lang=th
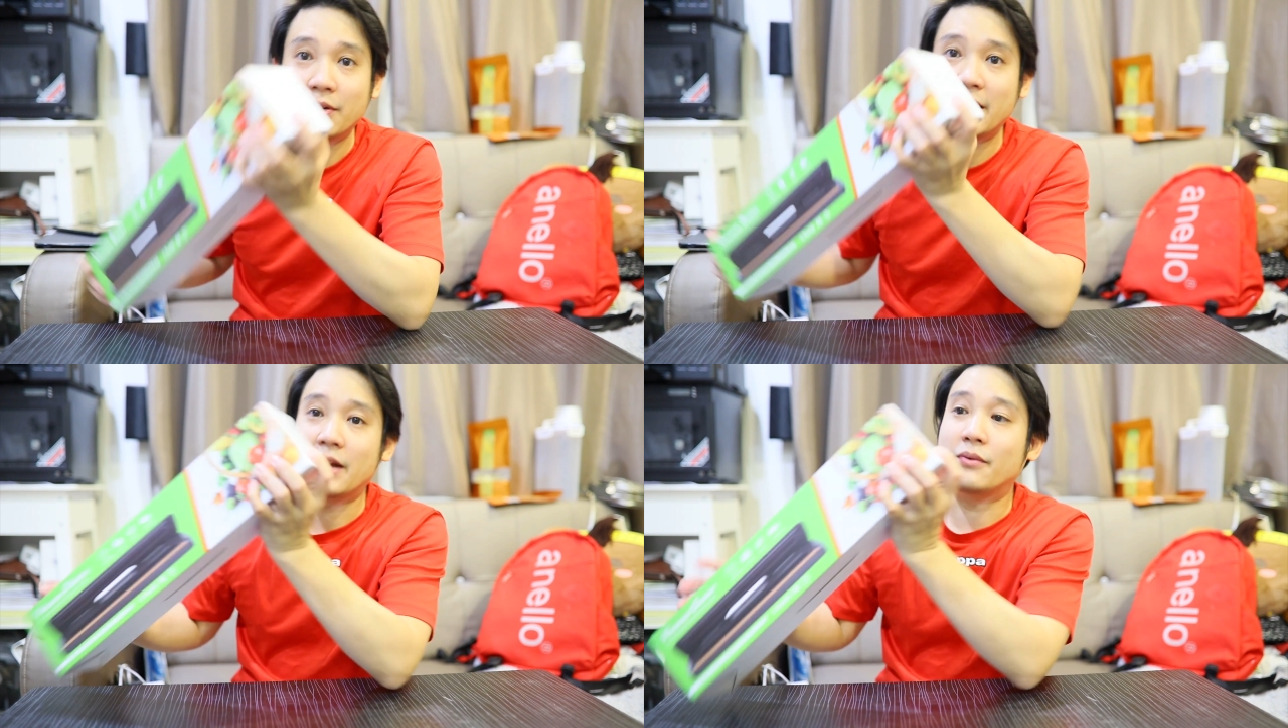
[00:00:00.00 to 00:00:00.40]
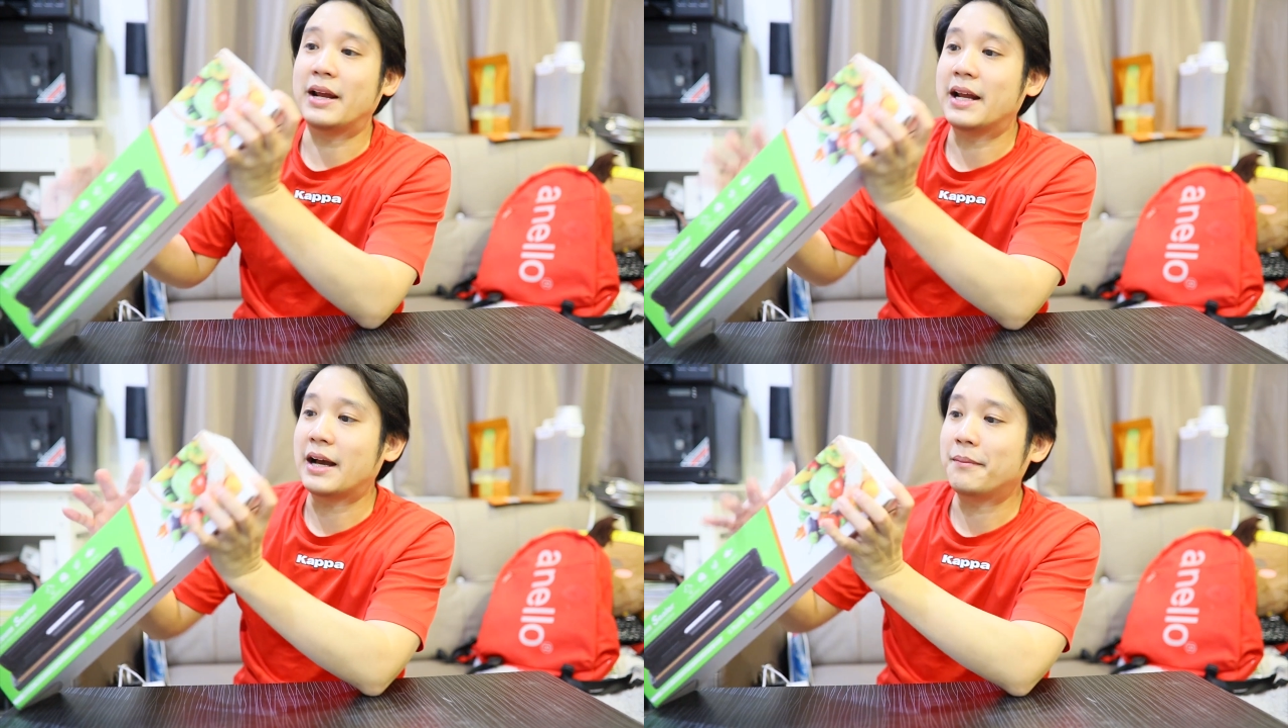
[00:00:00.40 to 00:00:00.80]
เขาเขียน
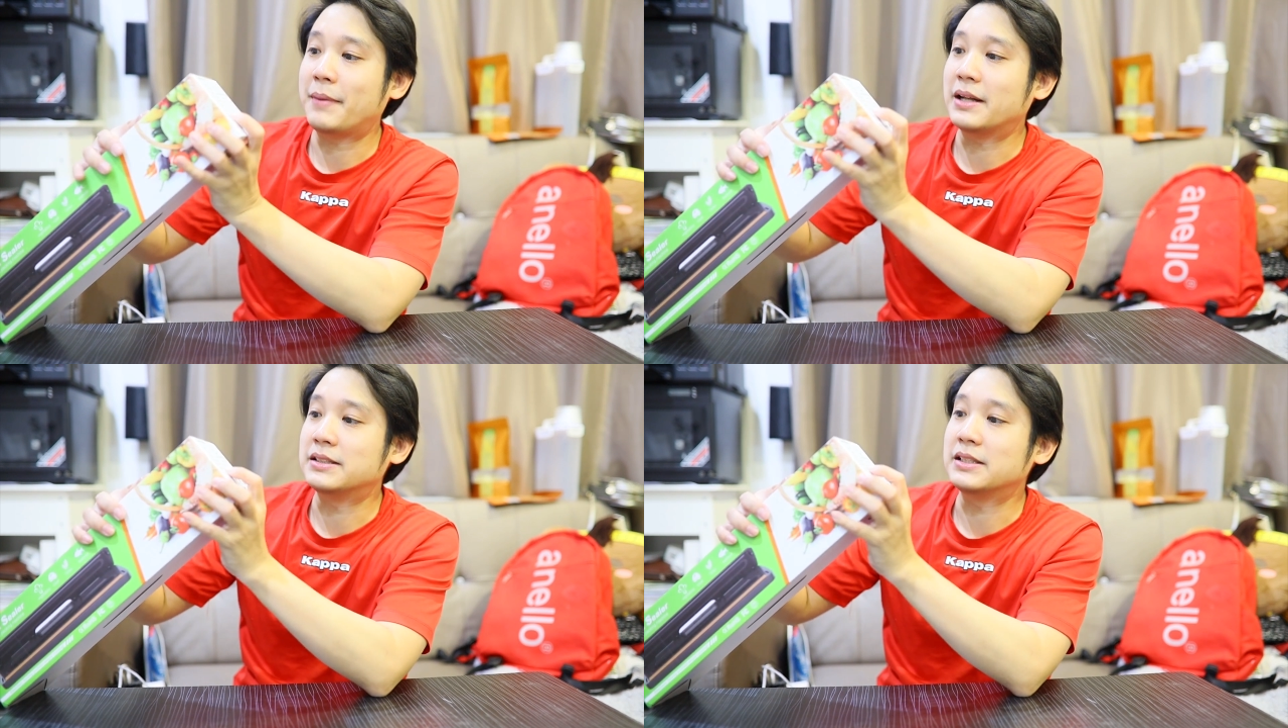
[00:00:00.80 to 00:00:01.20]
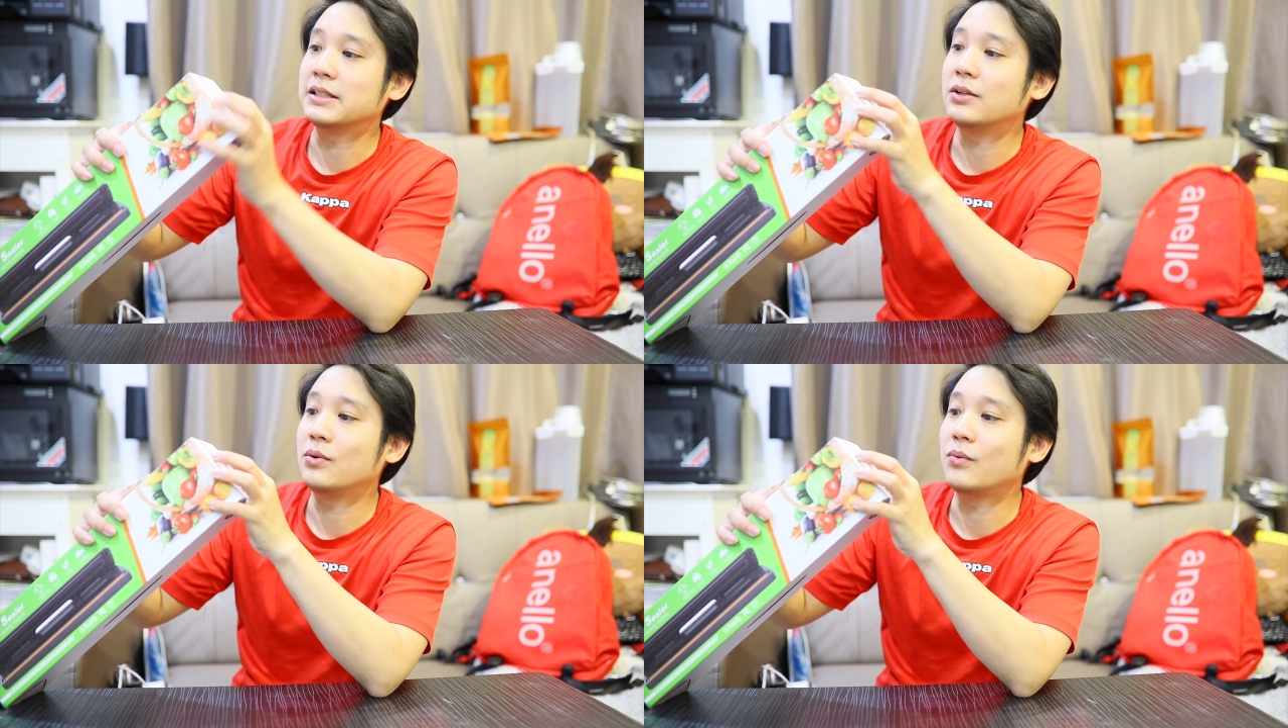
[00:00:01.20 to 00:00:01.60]
ไว้นะครับเป็น
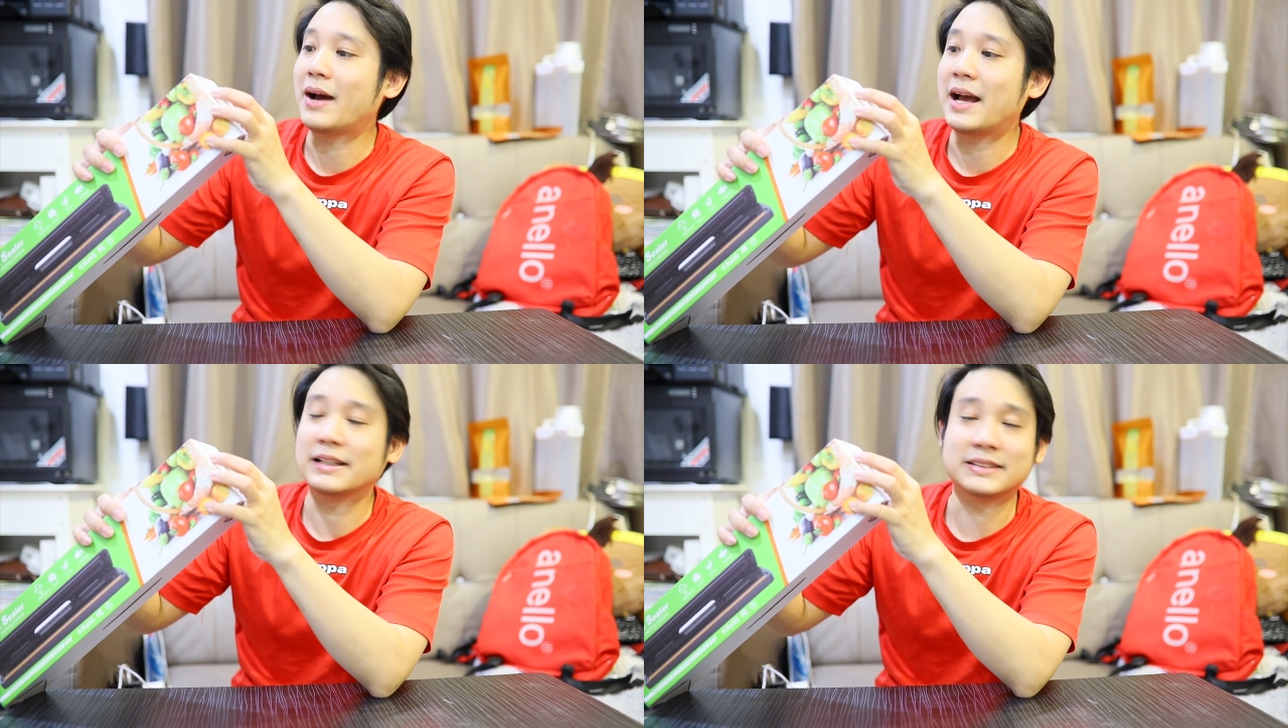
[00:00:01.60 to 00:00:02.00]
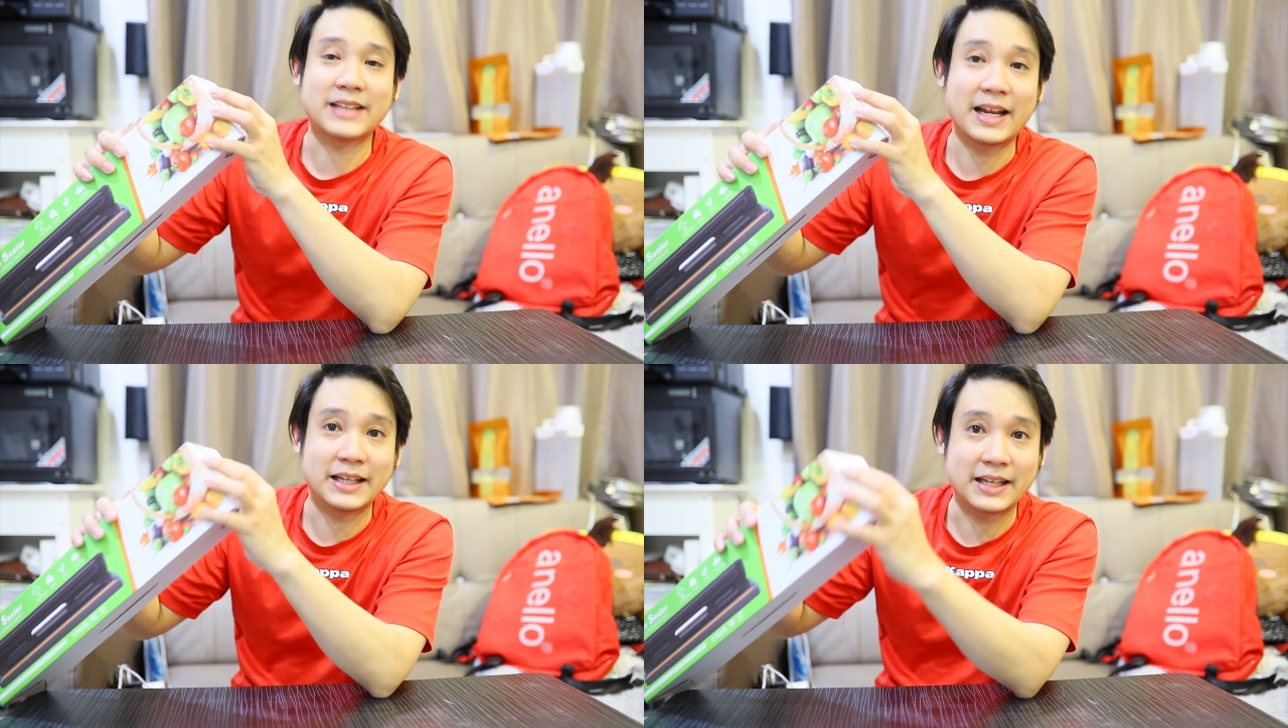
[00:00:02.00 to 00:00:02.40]
ชื่อรุ่นว่า
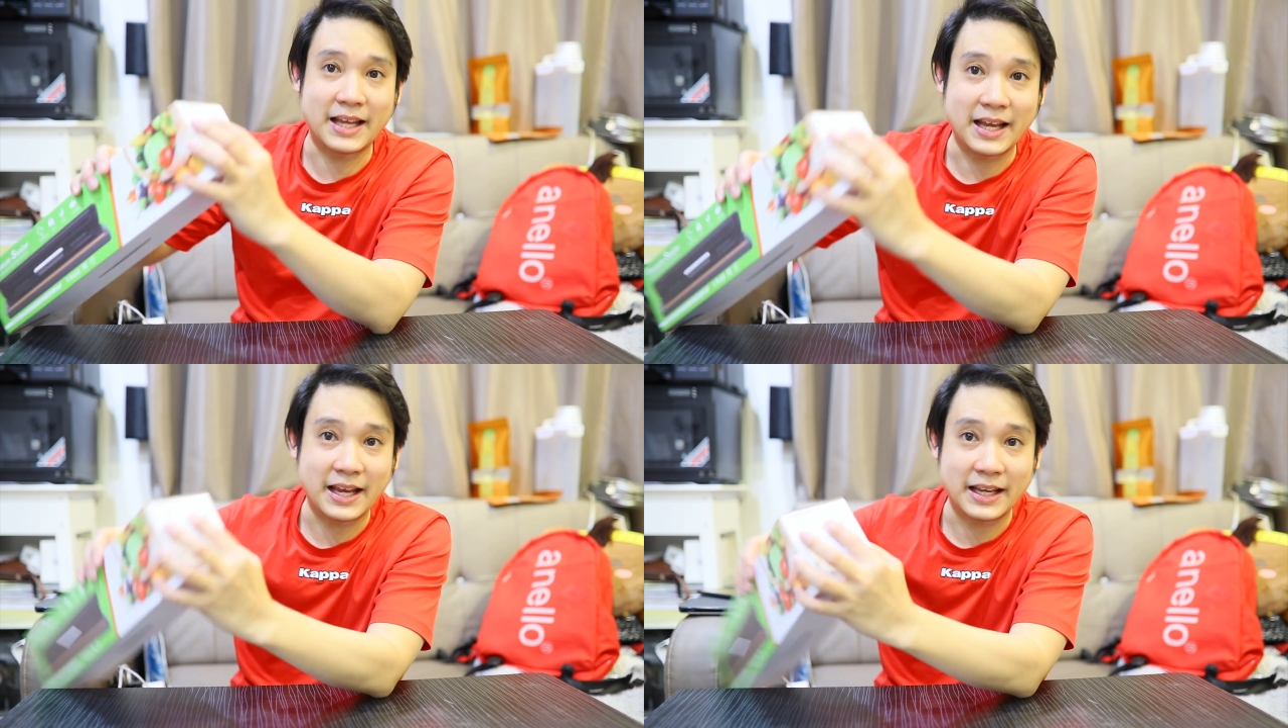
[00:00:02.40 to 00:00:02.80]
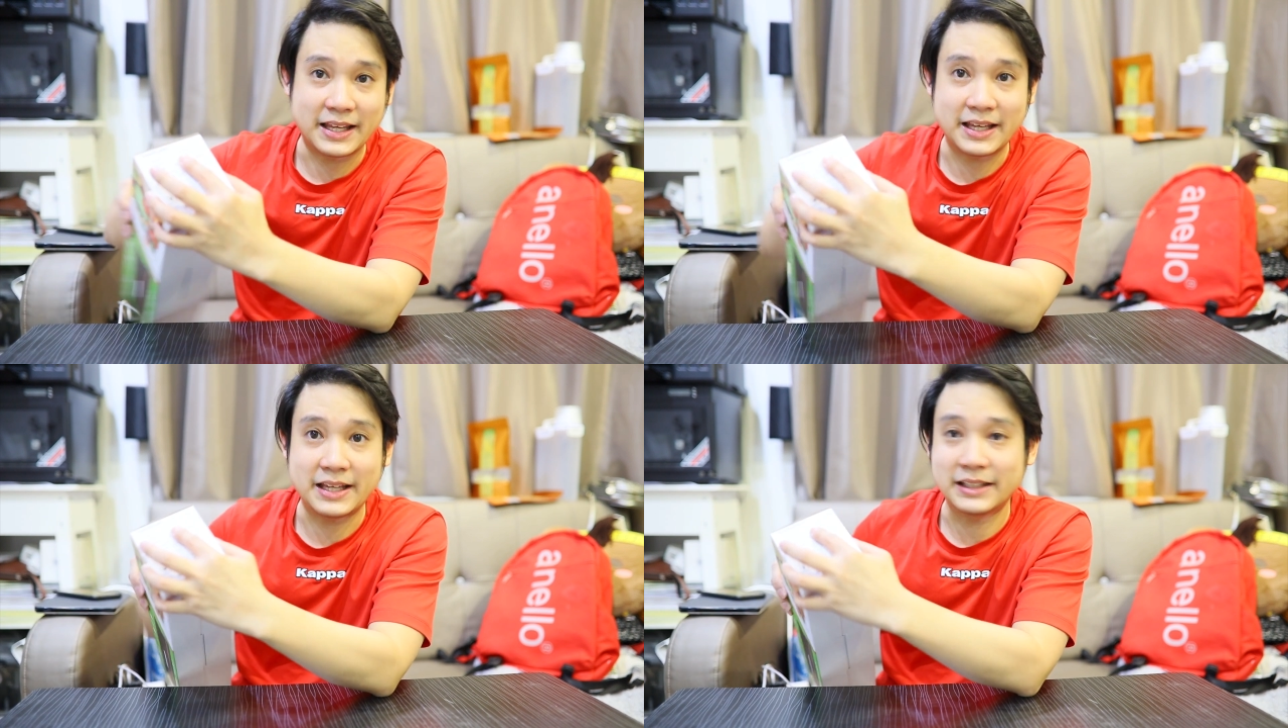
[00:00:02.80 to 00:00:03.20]

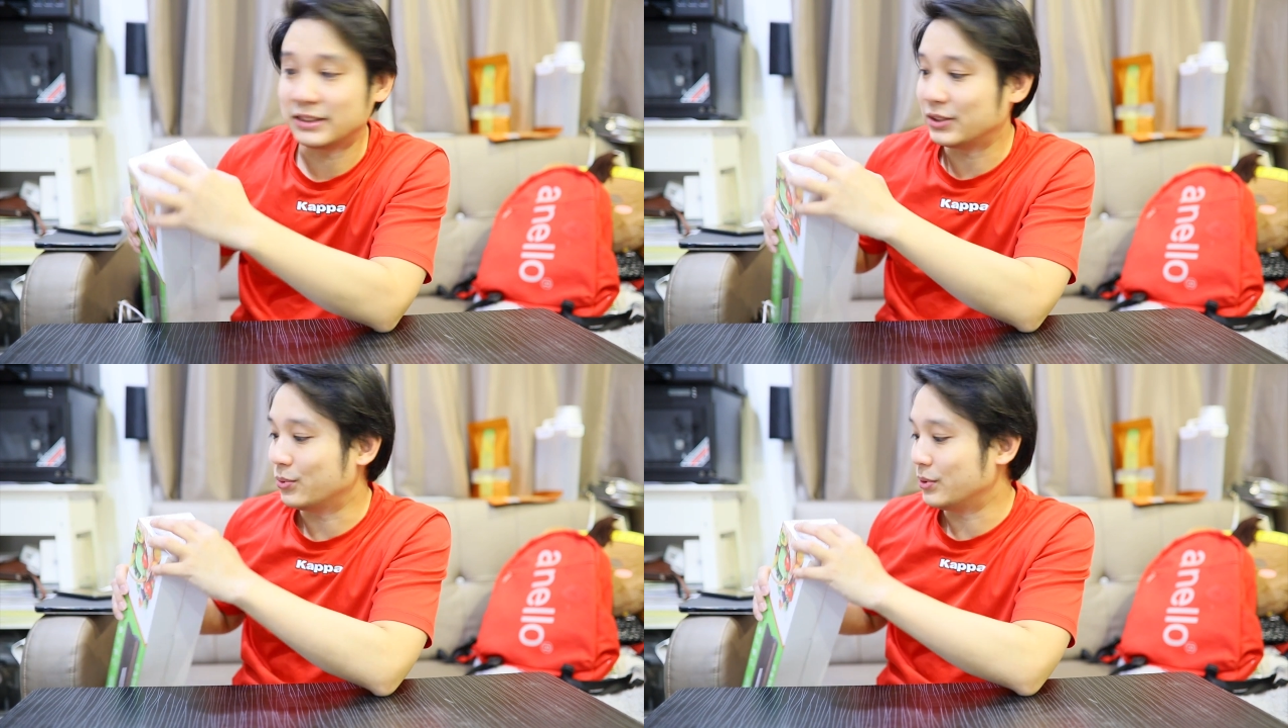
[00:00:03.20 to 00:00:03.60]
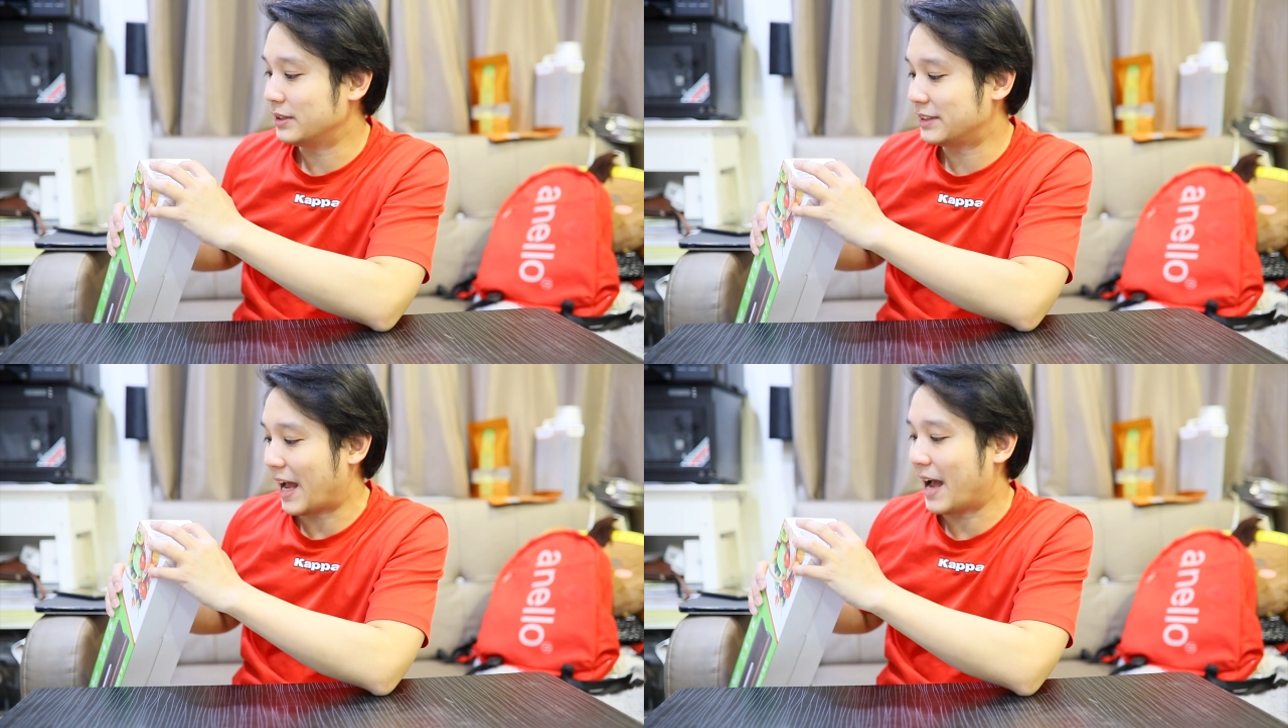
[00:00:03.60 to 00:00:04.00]

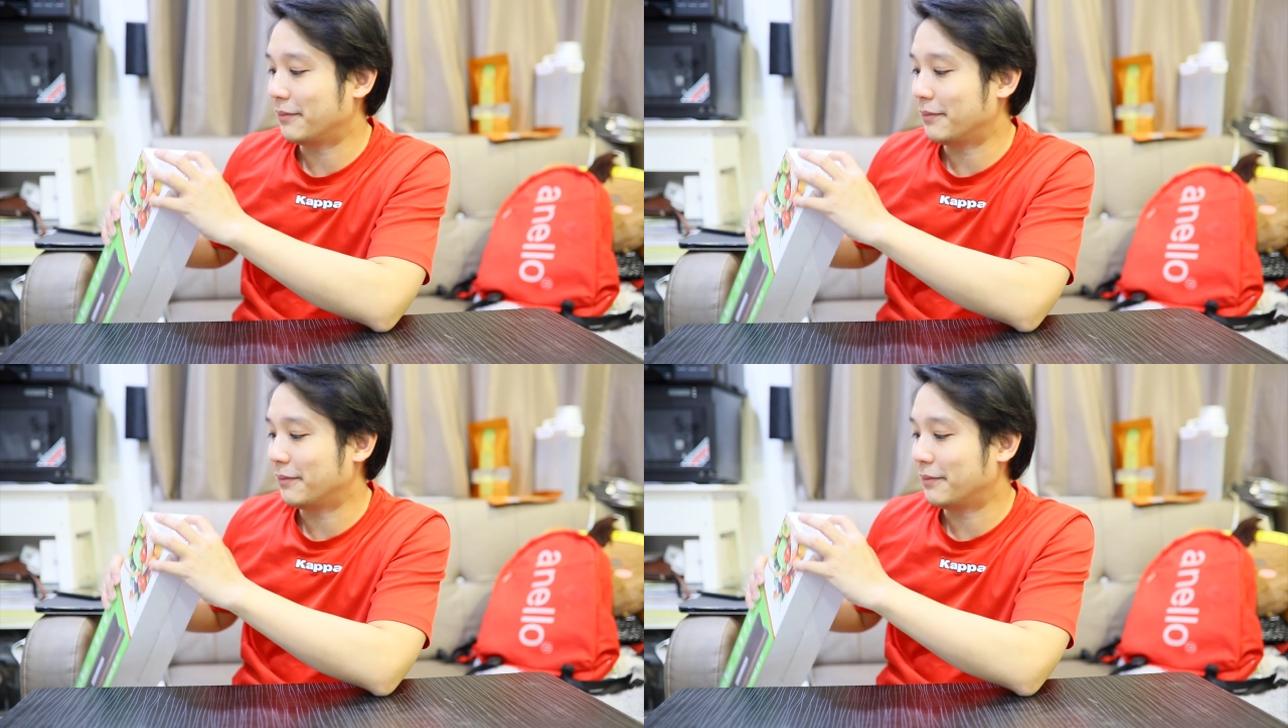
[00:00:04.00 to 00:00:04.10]
ZK-03